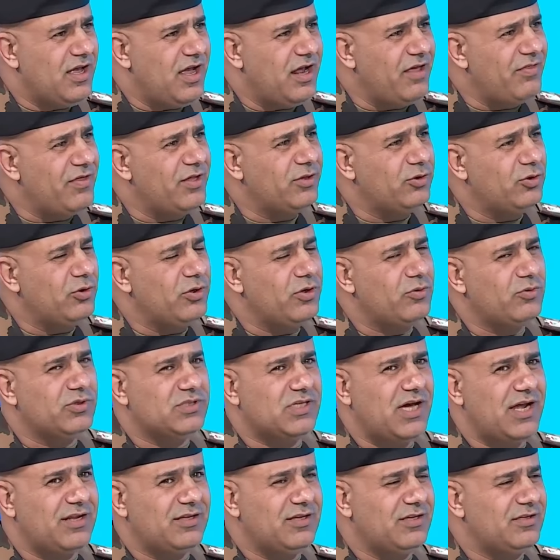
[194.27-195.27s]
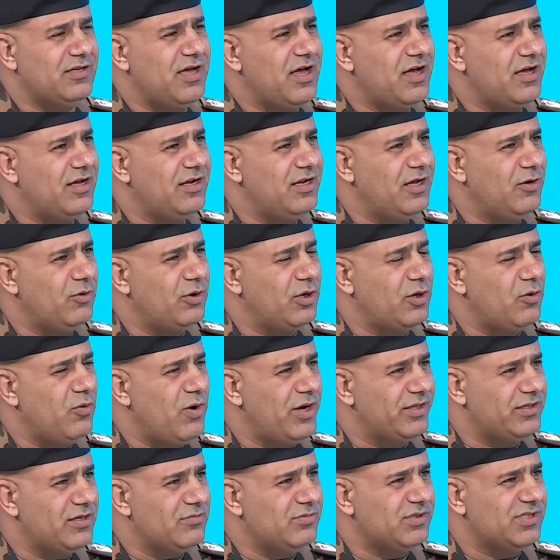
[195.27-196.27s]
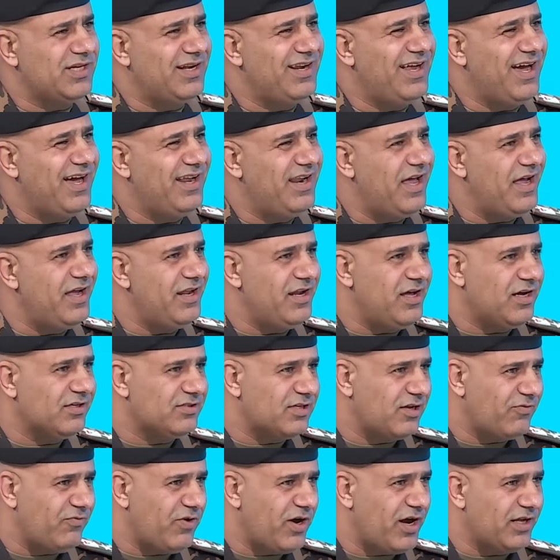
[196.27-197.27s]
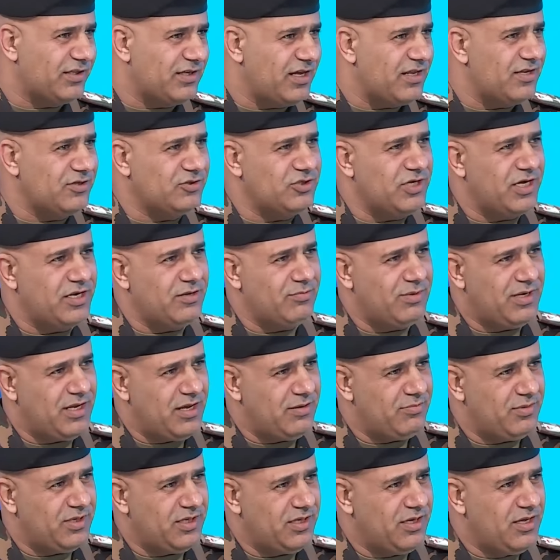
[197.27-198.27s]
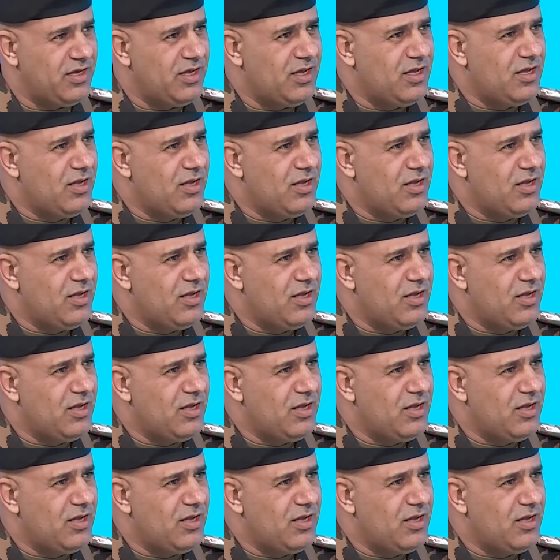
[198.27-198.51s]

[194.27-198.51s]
آه، أيضا دور وزارة الداخلية والقوات المسلحة لا ينحصر فقط على الجانب الأمني